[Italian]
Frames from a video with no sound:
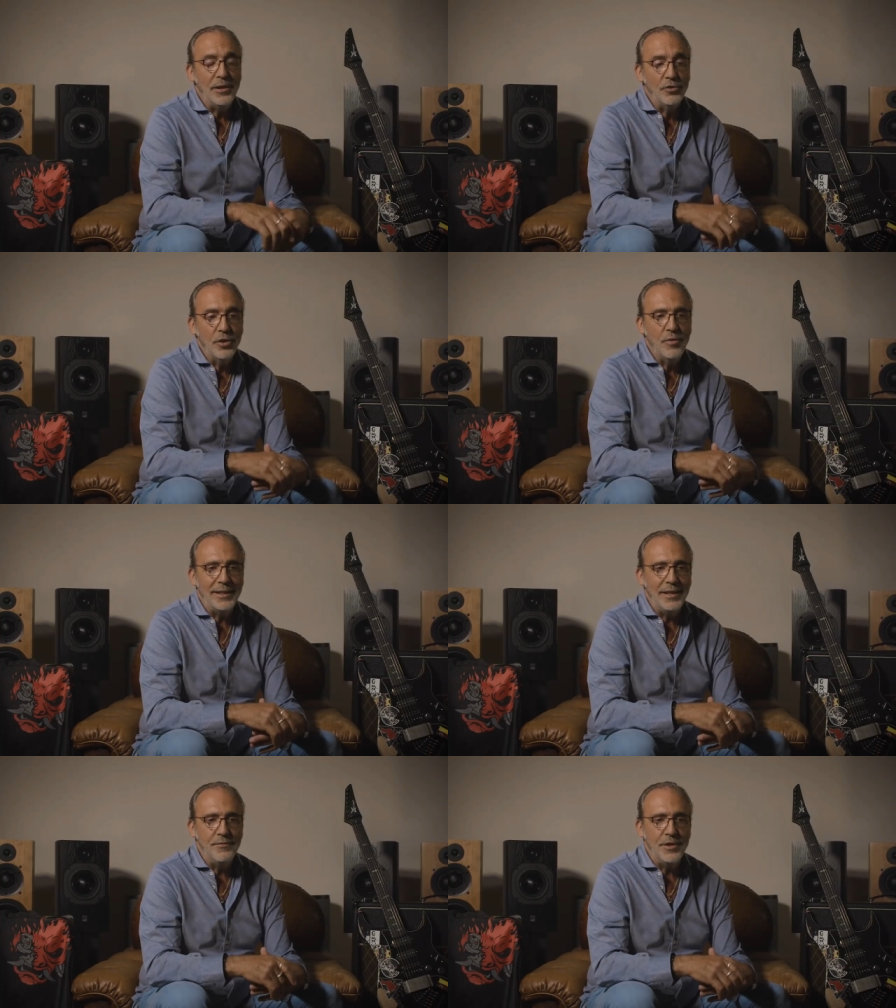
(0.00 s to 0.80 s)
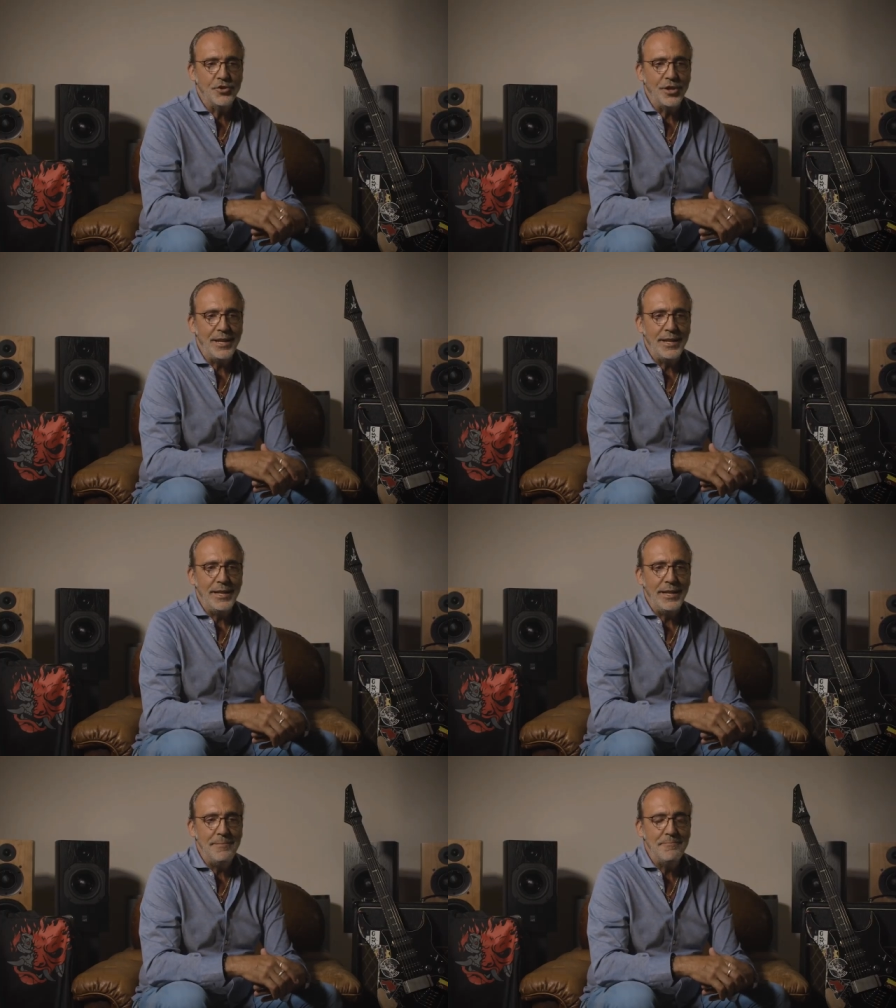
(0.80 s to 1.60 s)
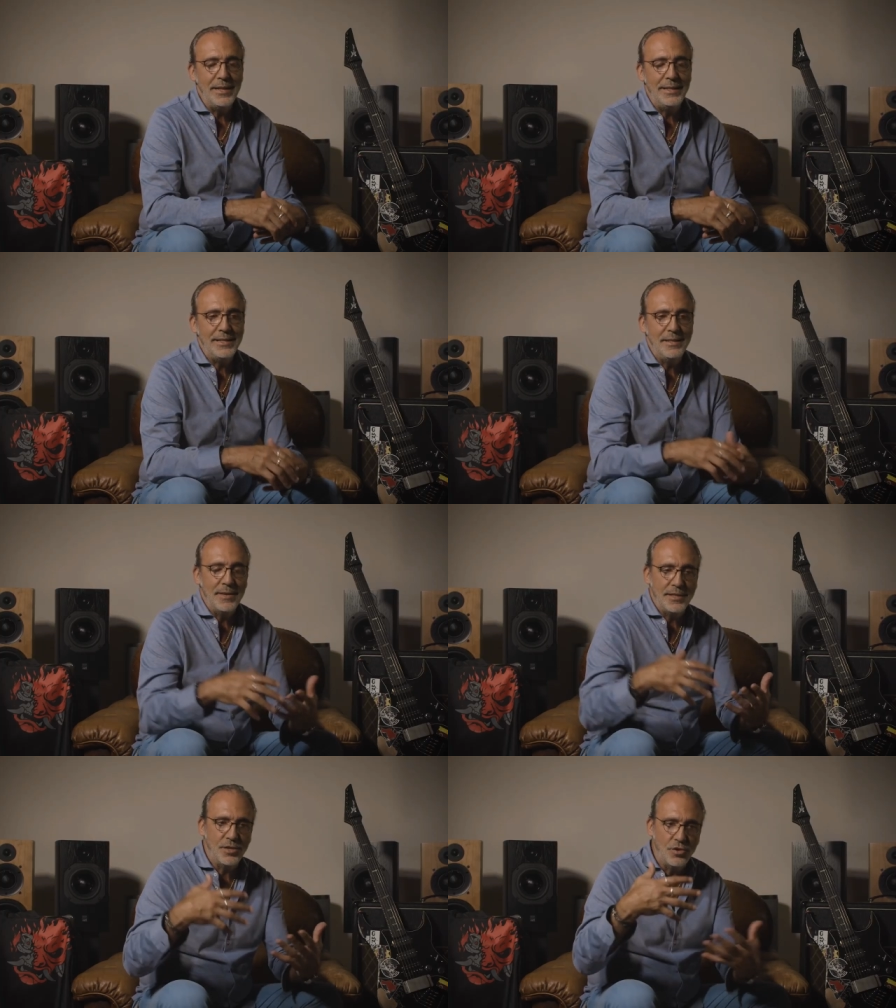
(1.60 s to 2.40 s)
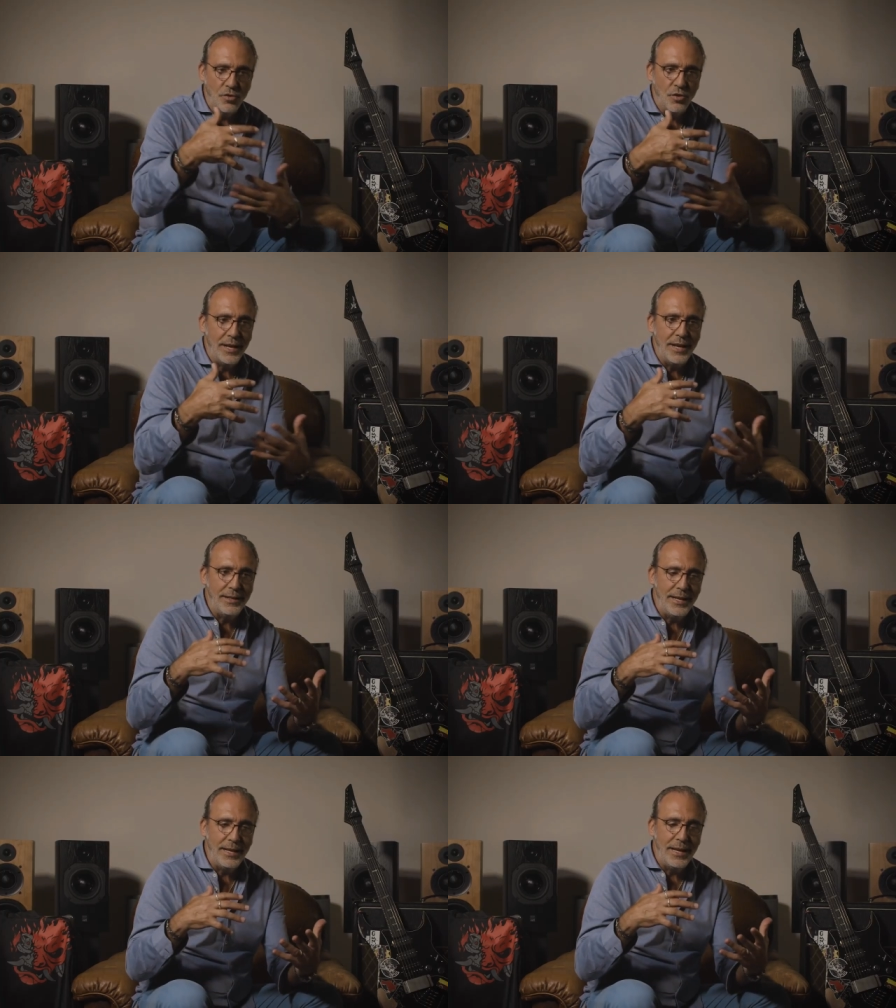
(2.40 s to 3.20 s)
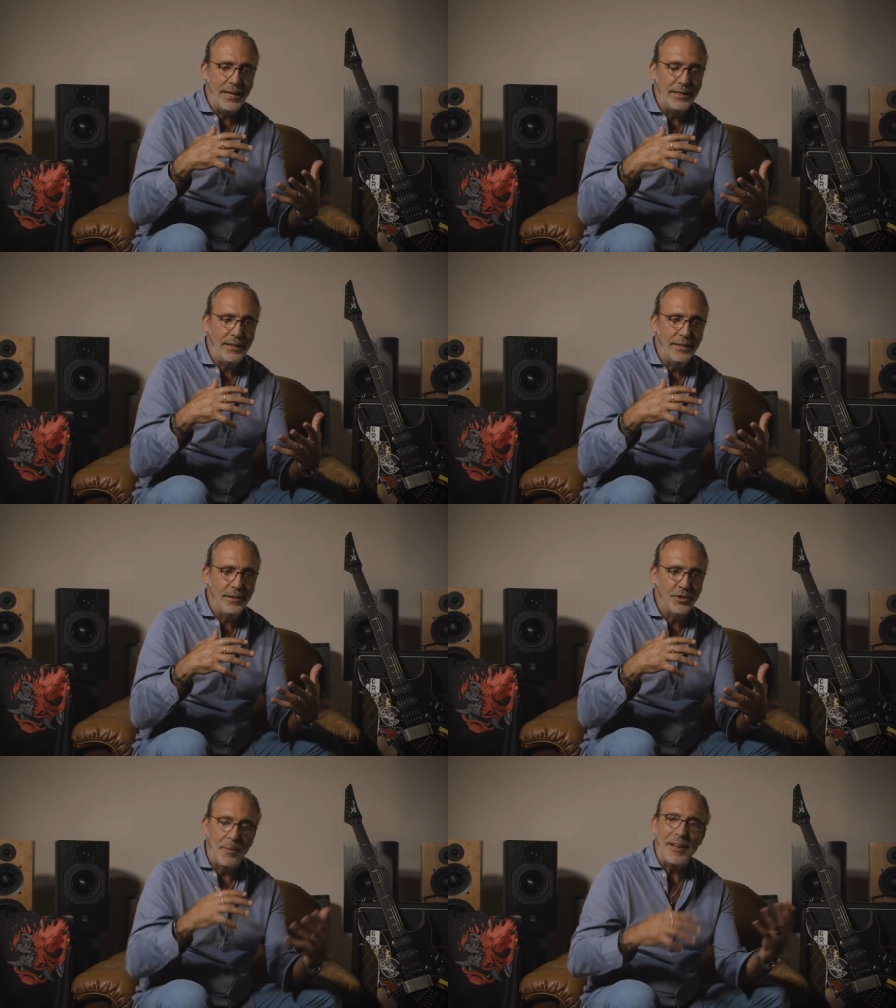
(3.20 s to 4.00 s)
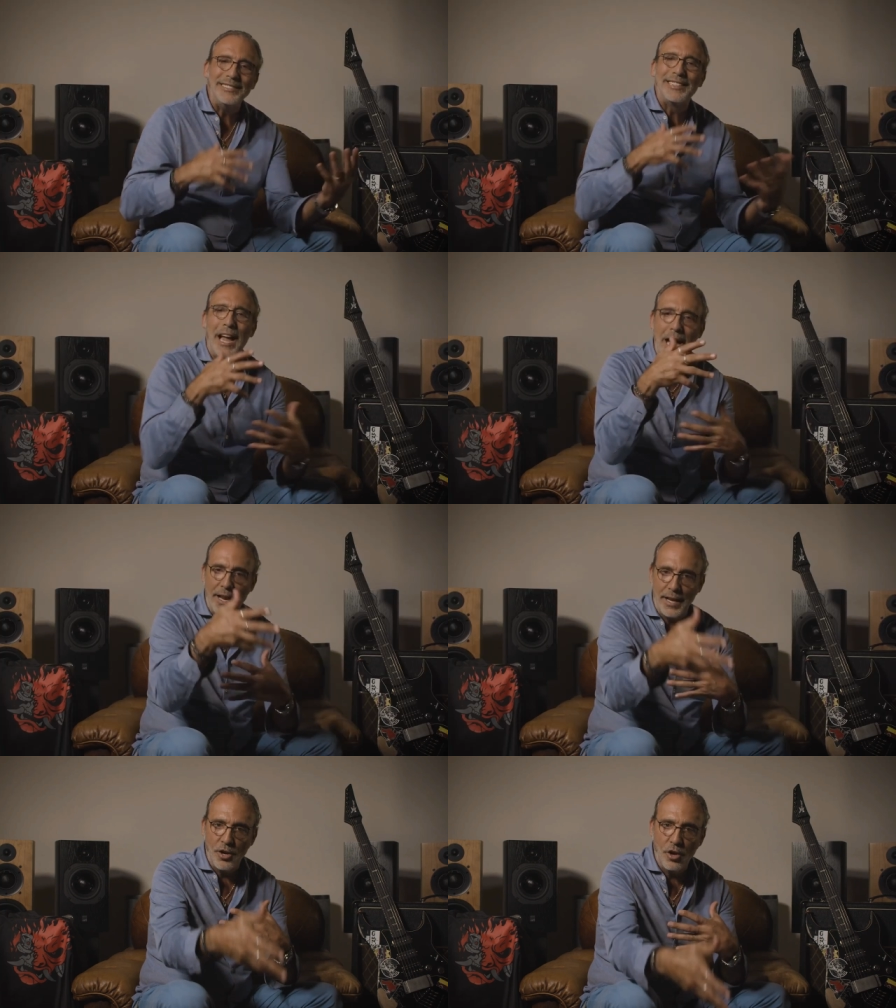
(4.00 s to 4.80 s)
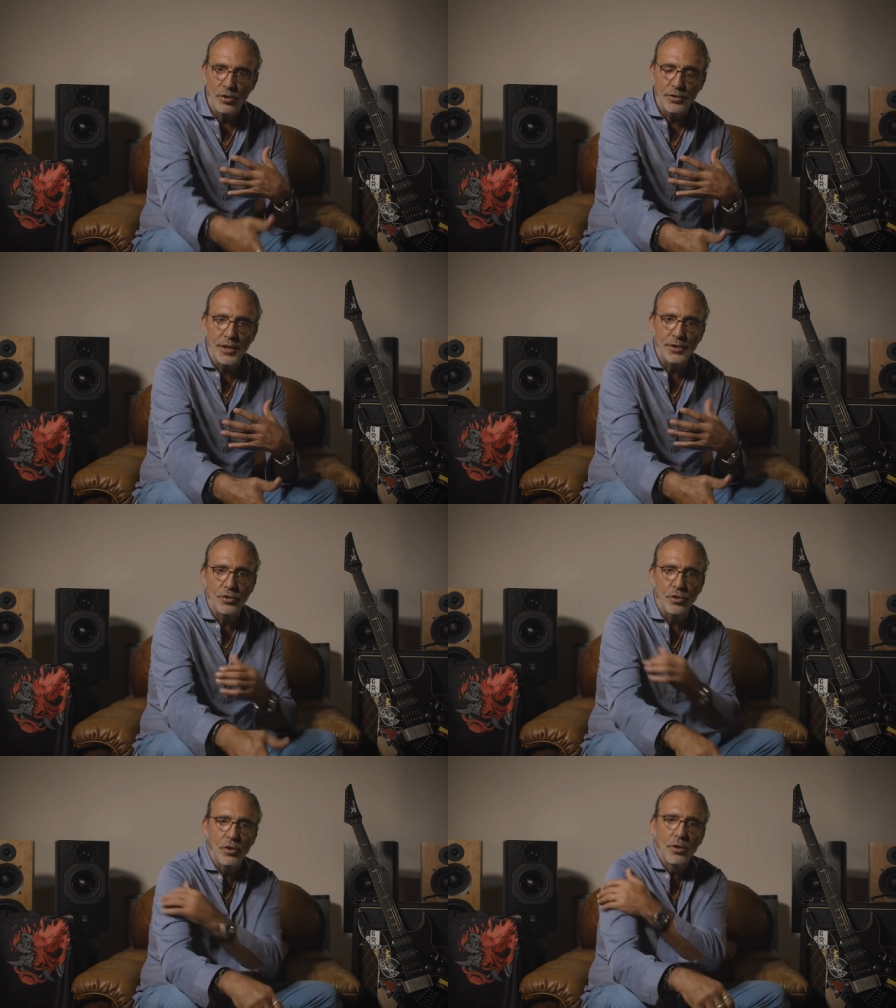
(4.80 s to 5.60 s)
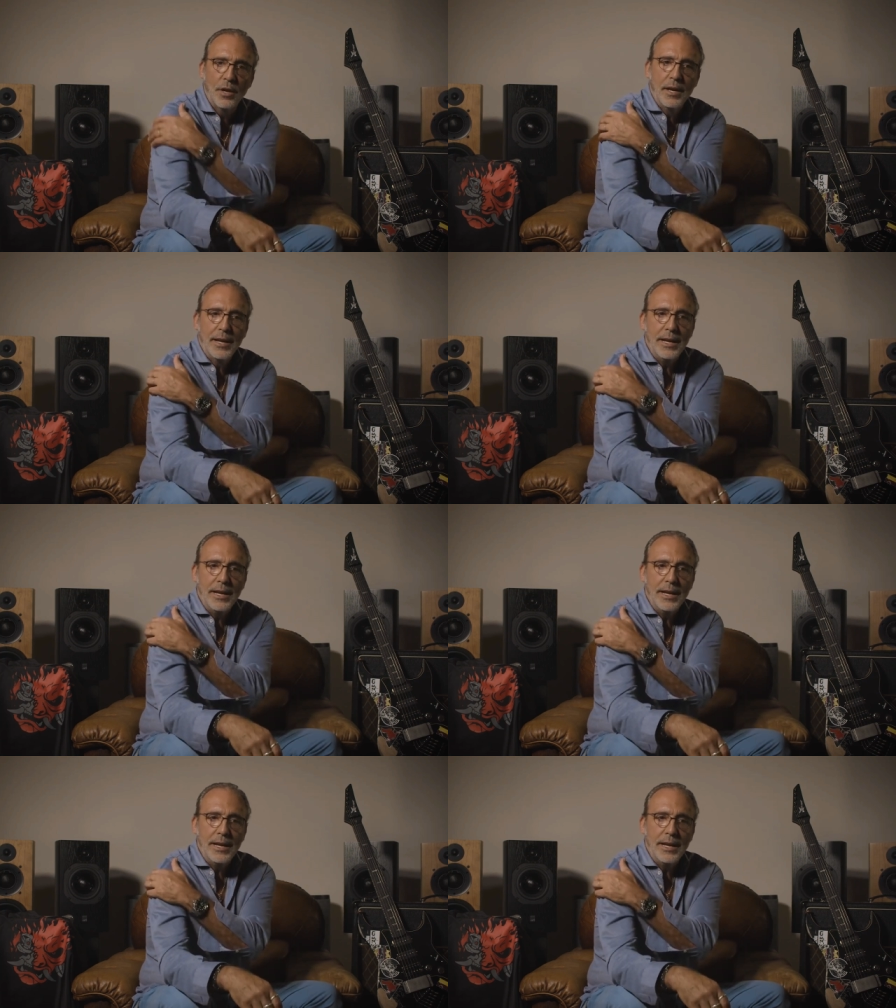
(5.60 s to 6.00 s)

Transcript: Per quanto riguarda invece l'immedesimazione del, diciamo, entrare no? dentro